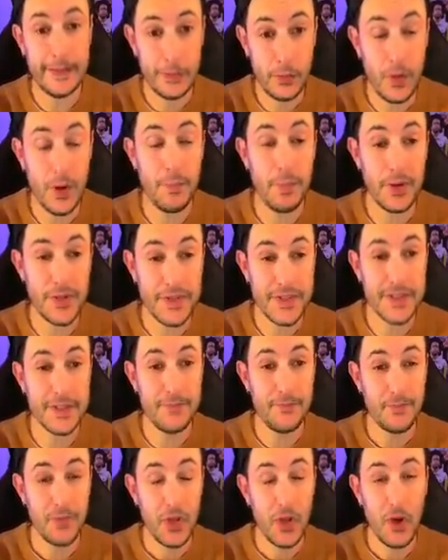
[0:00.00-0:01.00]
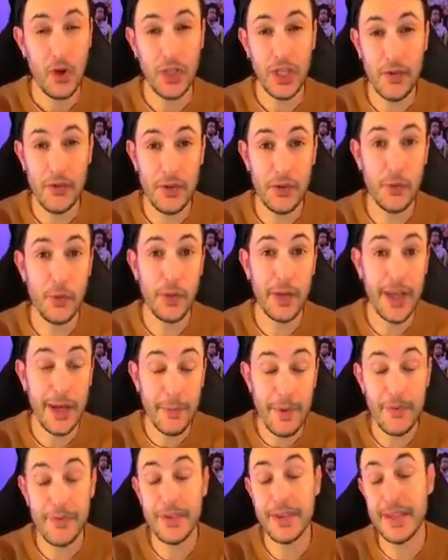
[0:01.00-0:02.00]
quoi penser On avait donc
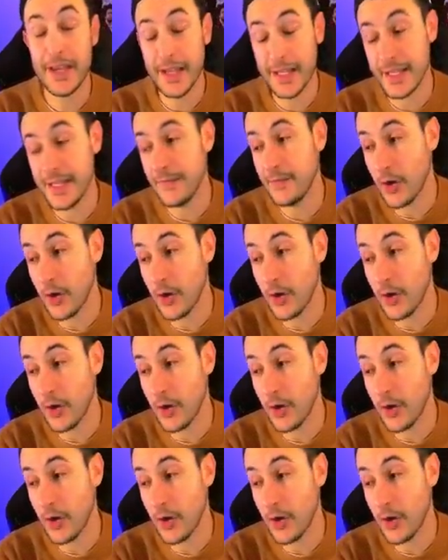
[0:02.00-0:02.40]
Kamavinga qui va